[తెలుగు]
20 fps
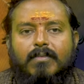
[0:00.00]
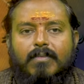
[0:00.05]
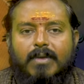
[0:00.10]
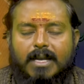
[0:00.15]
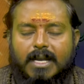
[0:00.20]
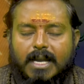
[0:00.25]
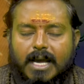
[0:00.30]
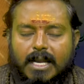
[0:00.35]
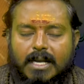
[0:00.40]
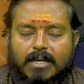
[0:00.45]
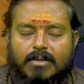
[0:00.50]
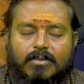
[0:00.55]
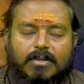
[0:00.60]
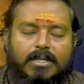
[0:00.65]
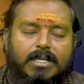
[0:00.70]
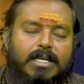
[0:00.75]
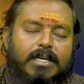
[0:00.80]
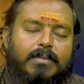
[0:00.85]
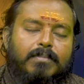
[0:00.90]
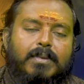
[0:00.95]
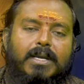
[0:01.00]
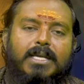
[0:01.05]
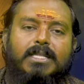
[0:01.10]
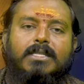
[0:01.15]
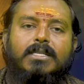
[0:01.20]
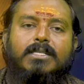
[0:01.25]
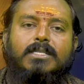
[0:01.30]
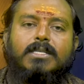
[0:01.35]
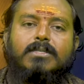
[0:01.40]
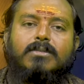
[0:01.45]
వెళ్ళాలనుకొని
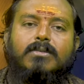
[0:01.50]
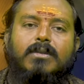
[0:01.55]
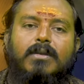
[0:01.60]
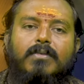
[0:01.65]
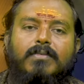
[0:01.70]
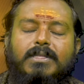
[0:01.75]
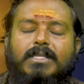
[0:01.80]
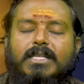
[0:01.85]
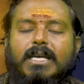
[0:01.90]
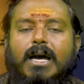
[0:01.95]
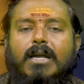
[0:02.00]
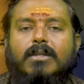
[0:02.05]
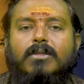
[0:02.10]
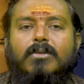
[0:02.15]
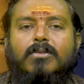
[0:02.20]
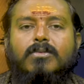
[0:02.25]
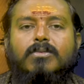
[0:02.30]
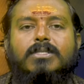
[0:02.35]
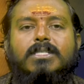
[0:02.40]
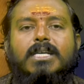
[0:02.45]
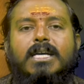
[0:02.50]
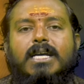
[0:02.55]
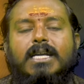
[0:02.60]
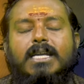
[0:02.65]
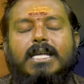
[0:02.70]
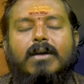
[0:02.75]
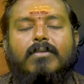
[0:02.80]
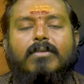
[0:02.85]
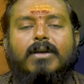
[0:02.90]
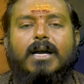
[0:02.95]
ప్రయత్నం చేస్తున్న విద్యార్థులకు
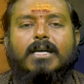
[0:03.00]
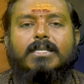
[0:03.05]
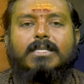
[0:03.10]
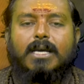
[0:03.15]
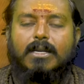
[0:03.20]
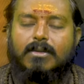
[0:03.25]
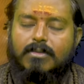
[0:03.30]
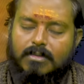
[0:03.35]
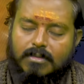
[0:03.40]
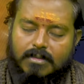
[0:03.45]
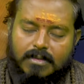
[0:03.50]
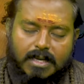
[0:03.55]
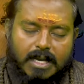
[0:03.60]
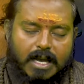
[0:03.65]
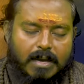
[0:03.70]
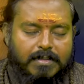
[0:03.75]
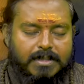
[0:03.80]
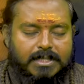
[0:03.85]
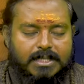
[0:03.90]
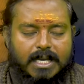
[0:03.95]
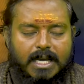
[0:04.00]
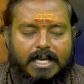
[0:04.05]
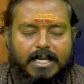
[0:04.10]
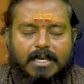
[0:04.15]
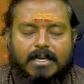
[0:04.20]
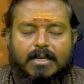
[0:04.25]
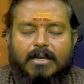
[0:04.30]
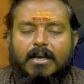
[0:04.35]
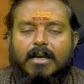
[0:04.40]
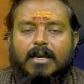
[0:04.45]
చక్కని అవకాశాలు
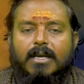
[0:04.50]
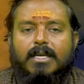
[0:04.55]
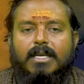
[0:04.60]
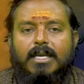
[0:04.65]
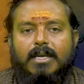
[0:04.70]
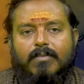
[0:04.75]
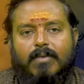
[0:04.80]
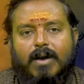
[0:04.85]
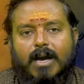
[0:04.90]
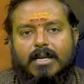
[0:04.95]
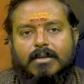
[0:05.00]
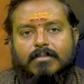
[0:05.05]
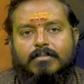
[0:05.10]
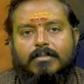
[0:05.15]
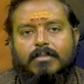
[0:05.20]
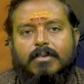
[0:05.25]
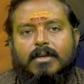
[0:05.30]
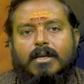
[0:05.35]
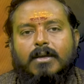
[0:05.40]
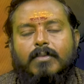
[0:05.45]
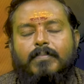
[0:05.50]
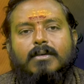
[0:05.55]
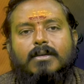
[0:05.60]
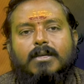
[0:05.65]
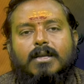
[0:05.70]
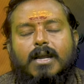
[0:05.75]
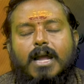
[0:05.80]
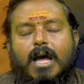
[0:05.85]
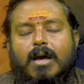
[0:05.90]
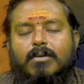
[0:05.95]
లాభిస్తాయి ఈ వారం
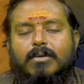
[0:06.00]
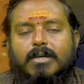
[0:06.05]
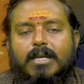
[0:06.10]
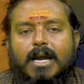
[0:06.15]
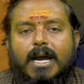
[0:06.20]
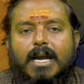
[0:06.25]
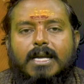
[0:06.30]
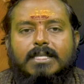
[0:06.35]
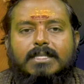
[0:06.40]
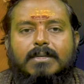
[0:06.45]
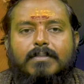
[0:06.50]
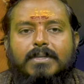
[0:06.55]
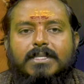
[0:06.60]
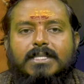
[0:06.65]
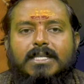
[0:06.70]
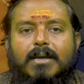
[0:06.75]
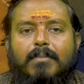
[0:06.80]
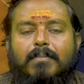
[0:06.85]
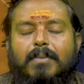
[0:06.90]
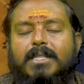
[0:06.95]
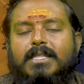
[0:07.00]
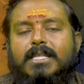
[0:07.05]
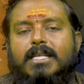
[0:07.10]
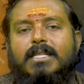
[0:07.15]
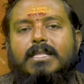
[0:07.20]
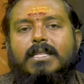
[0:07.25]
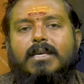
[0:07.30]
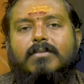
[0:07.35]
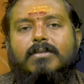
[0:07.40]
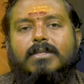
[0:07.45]
రాహుగ్రహానికి సంబంధించిన
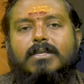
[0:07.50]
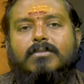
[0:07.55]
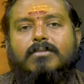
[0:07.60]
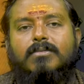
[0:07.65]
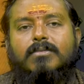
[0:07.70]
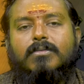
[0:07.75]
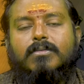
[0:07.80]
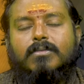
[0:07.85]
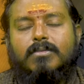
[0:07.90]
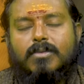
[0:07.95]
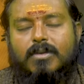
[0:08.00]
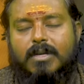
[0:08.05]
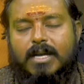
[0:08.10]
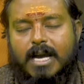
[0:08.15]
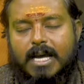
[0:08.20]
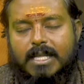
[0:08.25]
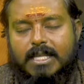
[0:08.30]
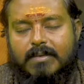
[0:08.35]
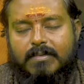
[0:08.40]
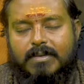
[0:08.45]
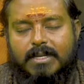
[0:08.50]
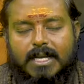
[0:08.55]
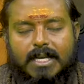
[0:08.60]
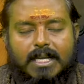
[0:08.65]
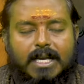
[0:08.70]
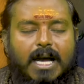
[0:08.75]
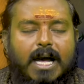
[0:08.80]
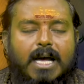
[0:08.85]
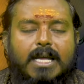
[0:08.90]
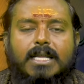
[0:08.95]
ప్రత్యతి దేవతకు దుర్గాదేవిని
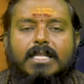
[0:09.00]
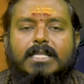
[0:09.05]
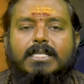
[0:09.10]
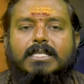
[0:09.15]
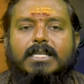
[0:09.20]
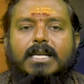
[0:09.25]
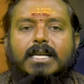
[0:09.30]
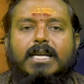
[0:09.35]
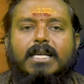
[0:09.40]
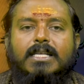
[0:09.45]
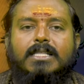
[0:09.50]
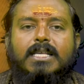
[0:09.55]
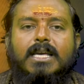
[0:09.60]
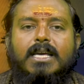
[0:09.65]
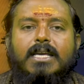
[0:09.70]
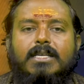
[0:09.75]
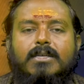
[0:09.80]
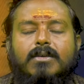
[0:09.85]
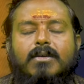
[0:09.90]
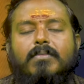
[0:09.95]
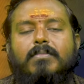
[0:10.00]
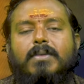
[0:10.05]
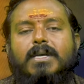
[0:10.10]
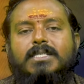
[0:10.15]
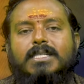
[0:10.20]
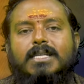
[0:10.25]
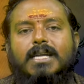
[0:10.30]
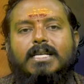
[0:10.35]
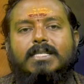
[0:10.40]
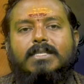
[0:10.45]
గనక ఆరాధించినట్లయితే ఈ యొక్క
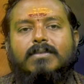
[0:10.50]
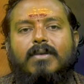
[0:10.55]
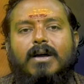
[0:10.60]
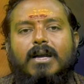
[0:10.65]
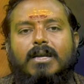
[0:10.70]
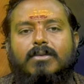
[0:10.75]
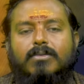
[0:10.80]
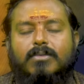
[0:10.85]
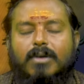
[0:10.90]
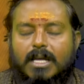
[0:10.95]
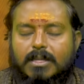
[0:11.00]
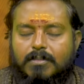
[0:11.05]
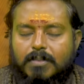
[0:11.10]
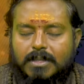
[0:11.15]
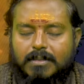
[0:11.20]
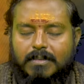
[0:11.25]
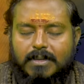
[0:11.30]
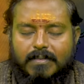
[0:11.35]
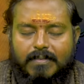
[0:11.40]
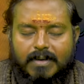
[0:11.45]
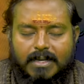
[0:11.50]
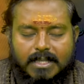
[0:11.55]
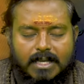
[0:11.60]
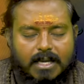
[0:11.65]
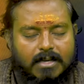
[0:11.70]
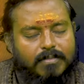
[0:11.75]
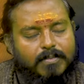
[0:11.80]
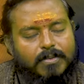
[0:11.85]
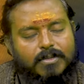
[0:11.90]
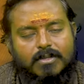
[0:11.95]
మేషరాశి వాళ్ళు అద్భుతమైన
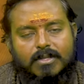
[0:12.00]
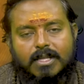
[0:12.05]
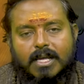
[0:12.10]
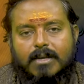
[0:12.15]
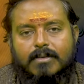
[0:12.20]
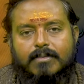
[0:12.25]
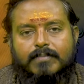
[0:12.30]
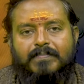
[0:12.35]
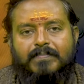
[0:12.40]
ఫలితాలు పొందుతారు